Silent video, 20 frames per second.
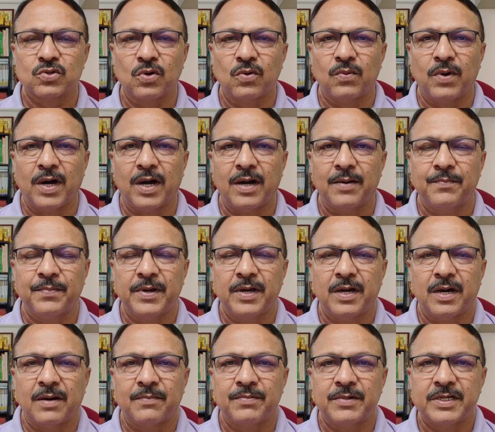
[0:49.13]
उसको वहां
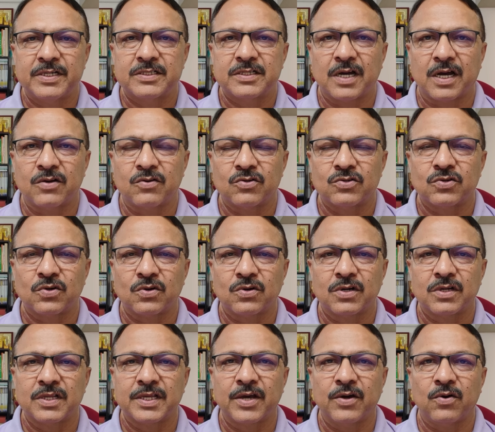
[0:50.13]
पे अपनी शान
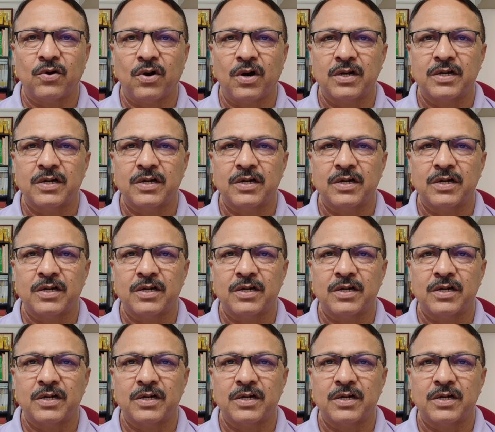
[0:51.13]
शौकत के